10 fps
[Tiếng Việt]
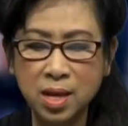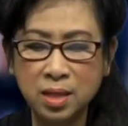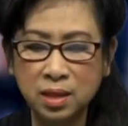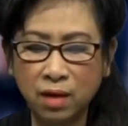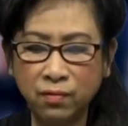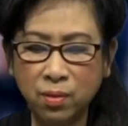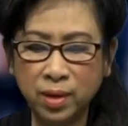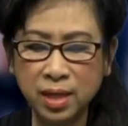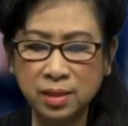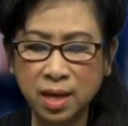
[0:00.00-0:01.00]
Giá phòng
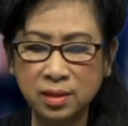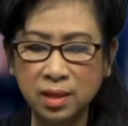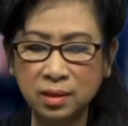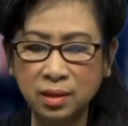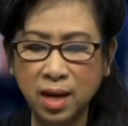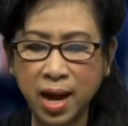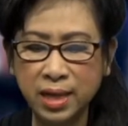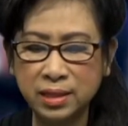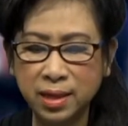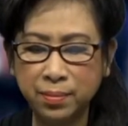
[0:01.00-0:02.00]
khách sạn rớt từ
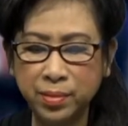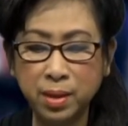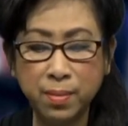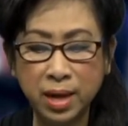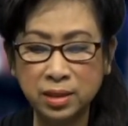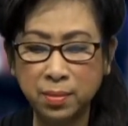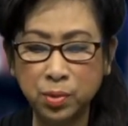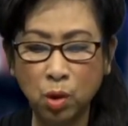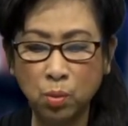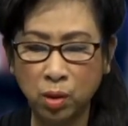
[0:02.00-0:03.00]
200 đến 300
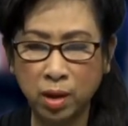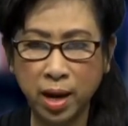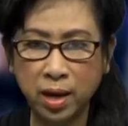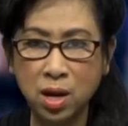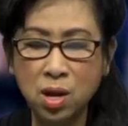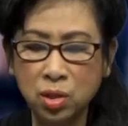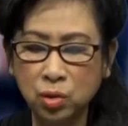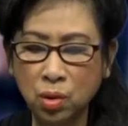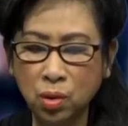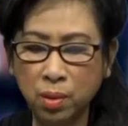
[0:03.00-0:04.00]
đô một ngày
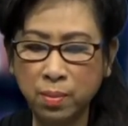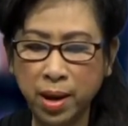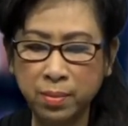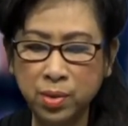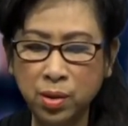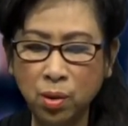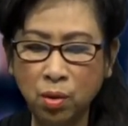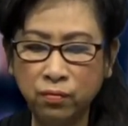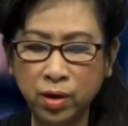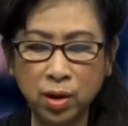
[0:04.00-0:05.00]
xuống còn 70 đô
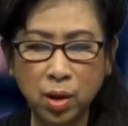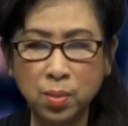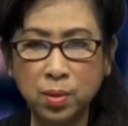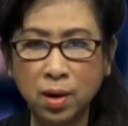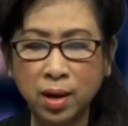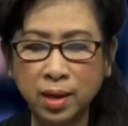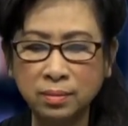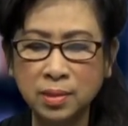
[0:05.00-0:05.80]
vẫn không có khách.